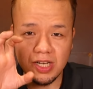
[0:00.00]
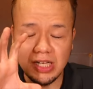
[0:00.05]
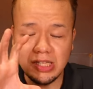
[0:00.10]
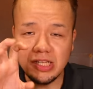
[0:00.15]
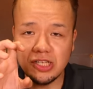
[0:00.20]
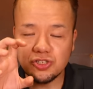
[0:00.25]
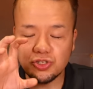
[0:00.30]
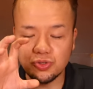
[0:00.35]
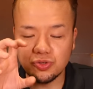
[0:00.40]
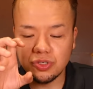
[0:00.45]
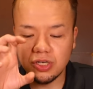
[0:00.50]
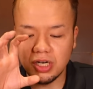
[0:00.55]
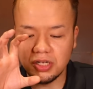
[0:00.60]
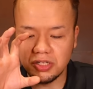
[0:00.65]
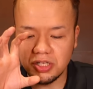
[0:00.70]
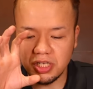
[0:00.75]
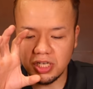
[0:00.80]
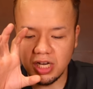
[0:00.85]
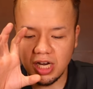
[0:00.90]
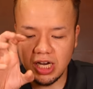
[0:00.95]
噛んだ瞬
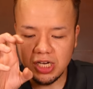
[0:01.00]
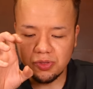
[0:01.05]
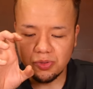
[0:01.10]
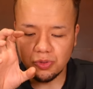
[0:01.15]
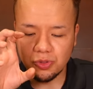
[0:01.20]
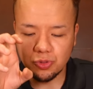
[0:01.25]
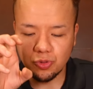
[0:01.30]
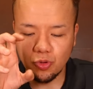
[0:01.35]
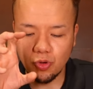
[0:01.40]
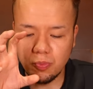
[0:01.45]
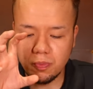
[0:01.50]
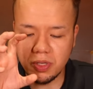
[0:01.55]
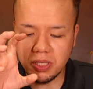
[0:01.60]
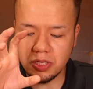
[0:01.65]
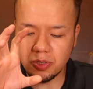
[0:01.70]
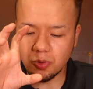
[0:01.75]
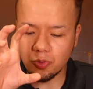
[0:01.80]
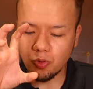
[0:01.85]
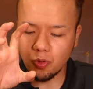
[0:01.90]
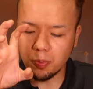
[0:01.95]
間に歯の表
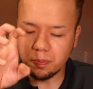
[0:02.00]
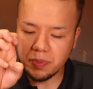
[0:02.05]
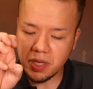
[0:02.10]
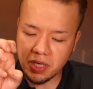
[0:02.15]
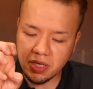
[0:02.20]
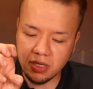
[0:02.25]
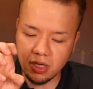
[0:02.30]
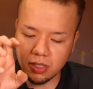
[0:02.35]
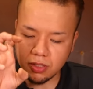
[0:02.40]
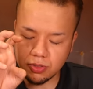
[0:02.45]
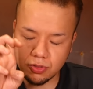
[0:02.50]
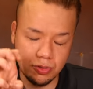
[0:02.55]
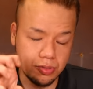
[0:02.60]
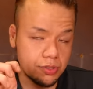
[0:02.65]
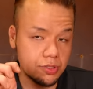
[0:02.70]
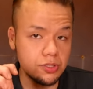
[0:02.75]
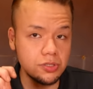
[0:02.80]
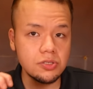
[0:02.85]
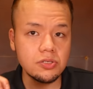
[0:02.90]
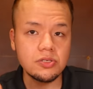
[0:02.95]
面にこう麺が
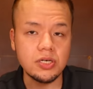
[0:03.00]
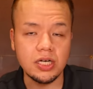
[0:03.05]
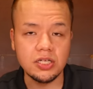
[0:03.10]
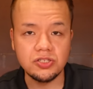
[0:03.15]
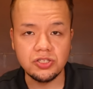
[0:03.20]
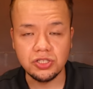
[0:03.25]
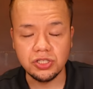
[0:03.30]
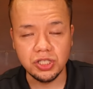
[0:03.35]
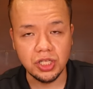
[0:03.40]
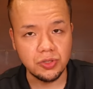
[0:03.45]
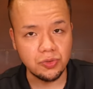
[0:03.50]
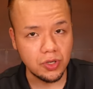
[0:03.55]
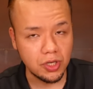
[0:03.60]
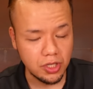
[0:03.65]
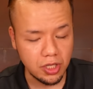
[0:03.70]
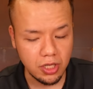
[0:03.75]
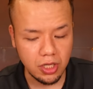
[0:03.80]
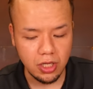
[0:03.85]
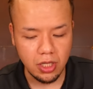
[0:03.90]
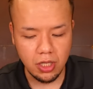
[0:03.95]
くっつく感じっていうの
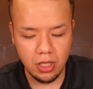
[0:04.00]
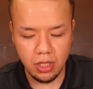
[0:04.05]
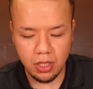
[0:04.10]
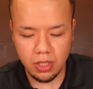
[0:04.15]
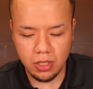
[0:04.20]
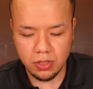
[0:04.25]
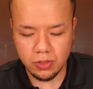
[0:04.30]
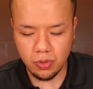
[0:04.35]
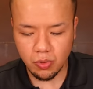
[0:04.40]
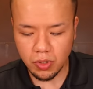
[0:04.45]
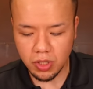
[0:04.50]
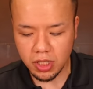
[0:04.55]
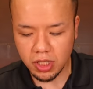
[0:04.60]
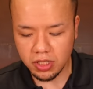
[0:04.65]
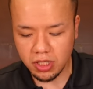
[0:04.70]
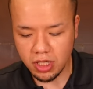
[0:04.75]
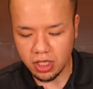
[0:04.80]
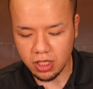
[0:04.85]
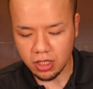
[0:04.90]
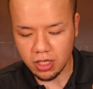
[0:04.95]
かなそれ
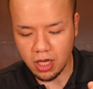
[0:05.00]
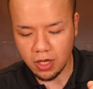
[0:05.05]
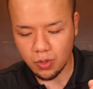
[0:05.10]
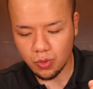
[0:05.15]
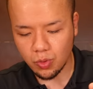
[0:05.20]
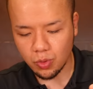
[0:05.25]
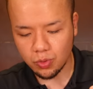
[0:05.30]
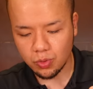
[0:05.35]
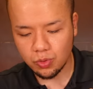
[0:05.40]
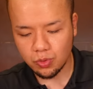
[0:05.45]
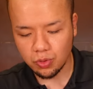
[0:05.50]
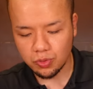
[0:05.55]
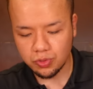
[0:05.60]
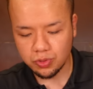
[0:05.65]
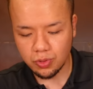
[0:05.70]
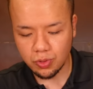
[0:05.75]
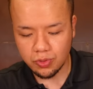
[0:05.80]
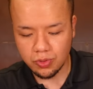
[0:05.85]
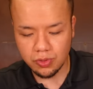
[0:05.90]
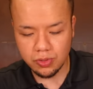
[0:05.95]
がね結構独
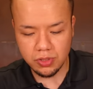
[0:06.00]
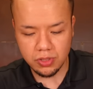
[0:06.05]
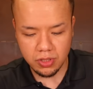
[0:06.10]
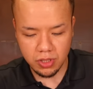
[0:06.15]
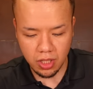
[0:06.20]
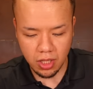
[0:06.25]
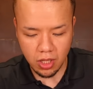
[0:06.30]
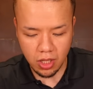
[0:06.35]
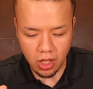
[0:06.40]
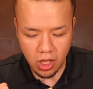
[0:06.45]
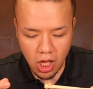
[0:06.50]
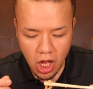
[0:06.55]
特っすね